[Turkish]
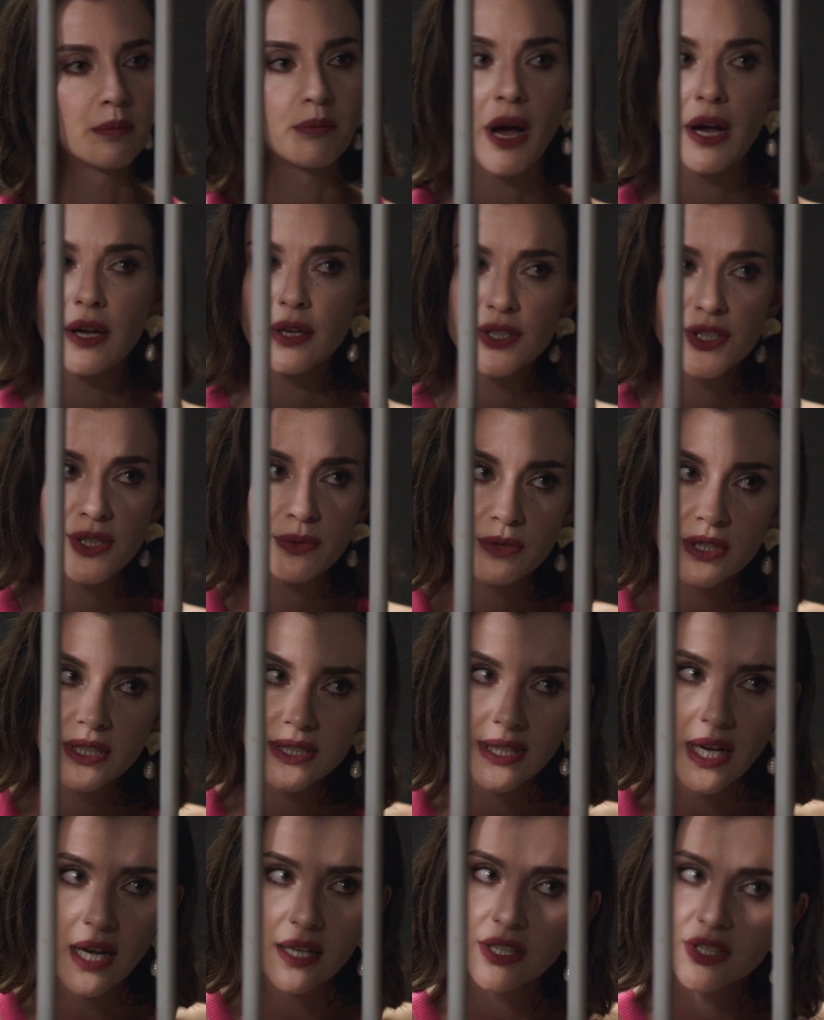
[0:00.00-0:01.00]
bak şimdi
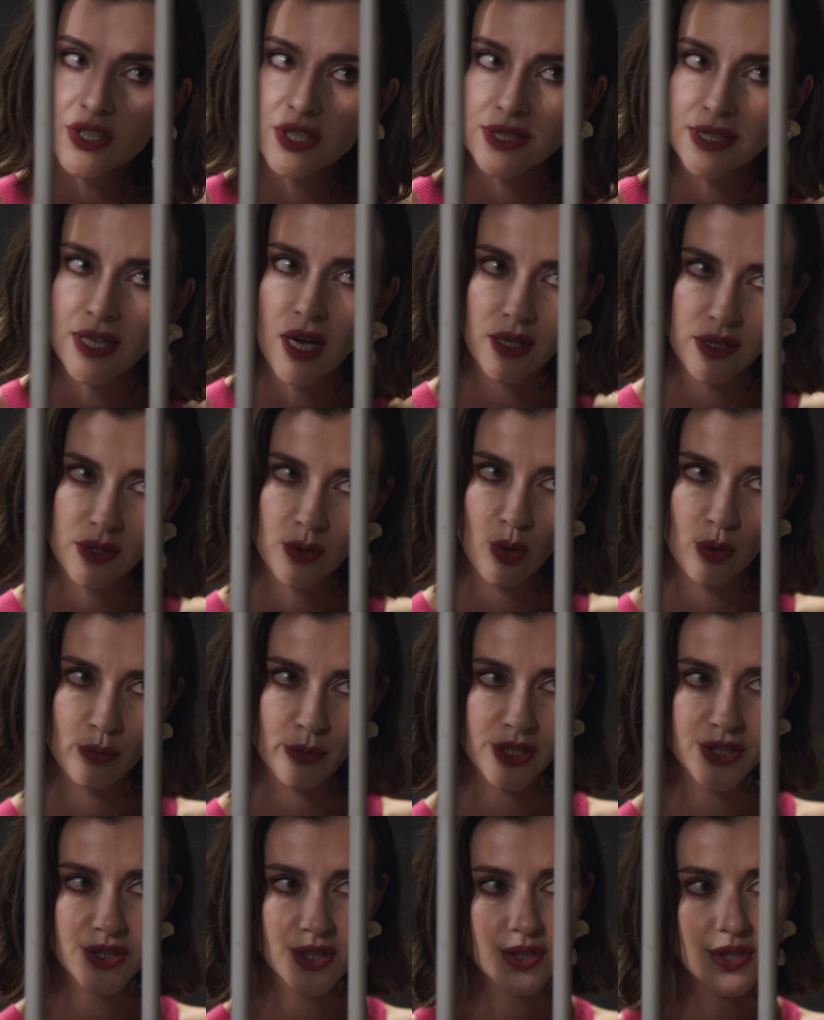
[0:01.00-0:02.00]
sadece sakin
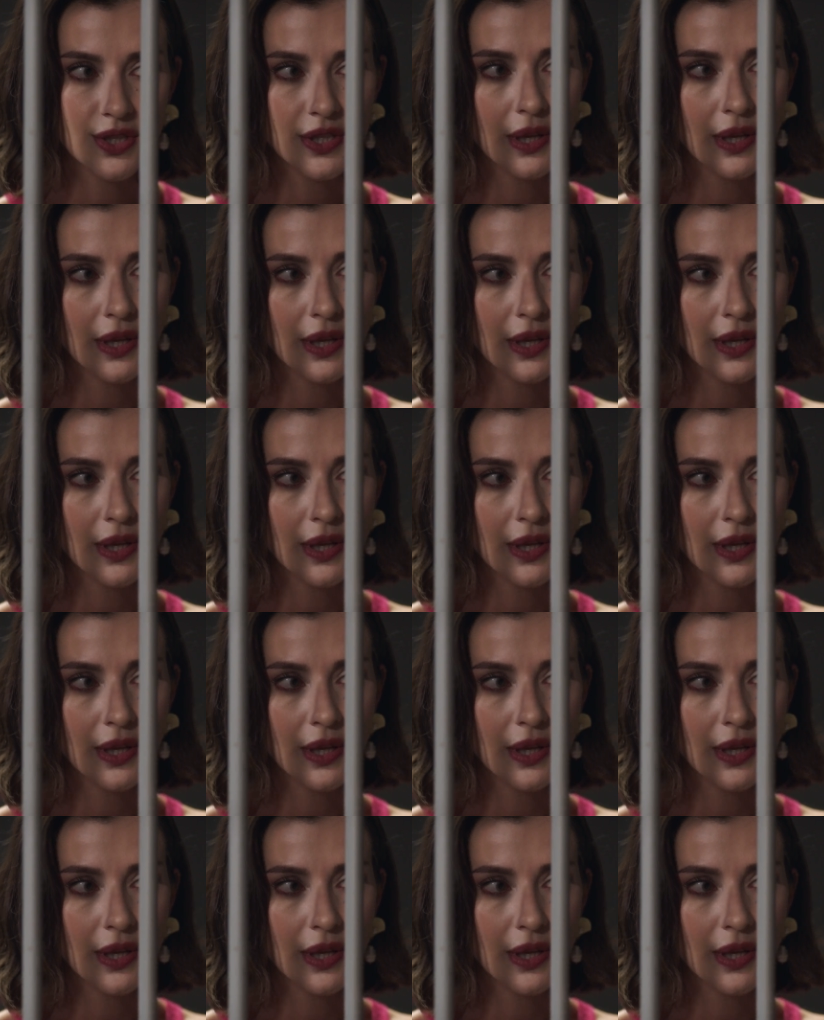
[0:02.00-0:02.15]
olmaya çalış